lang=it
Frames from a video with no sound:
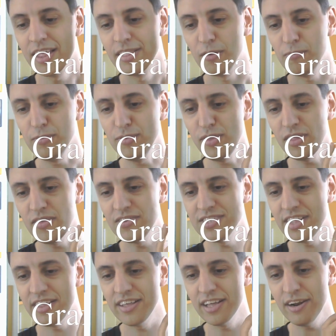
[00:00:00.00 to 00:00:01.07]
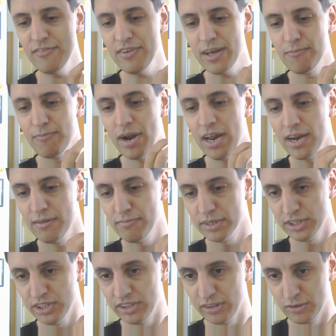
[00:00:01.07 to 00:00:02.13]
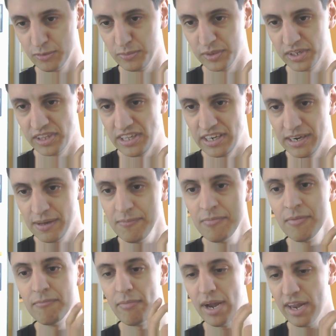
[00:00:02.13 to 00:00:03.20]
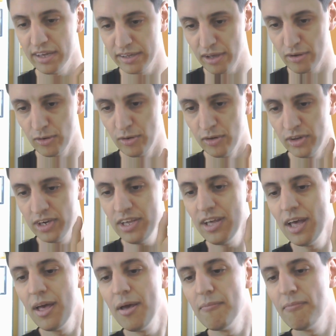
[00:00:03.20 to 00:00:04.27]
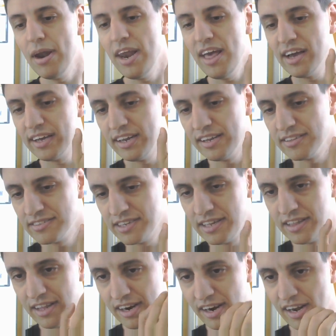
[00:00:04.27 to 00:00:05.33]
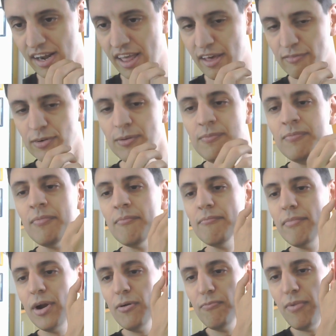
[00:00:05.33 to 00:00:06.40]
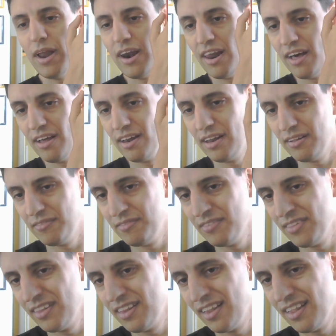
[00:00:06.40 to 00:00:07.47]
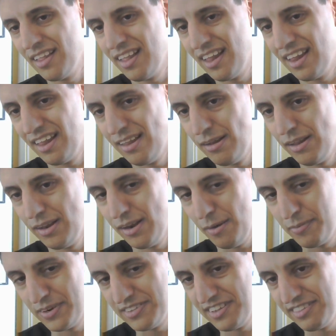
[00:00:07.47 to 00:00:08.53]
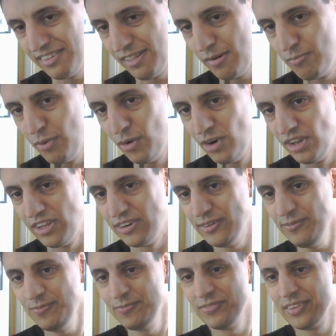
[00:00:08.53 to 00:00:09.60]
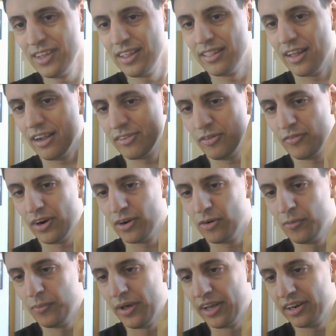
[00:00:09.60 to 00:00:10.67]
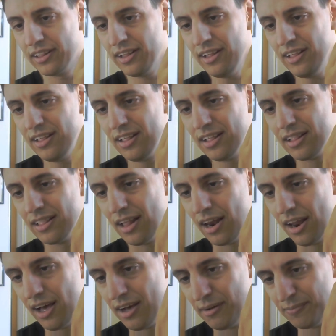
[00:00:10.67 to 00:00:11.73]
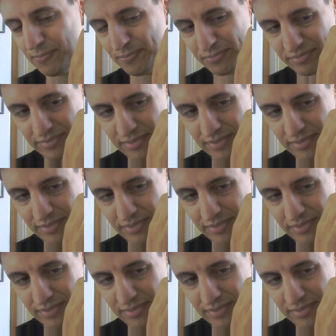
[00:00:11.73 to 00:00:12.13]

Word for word: Da un punto di vista di grafica bella l'immagine di copertina, belli anche i colori, belle anche le scritte in rilievo, meno bella eh, la presenza del bollino, della sovraccoperta, della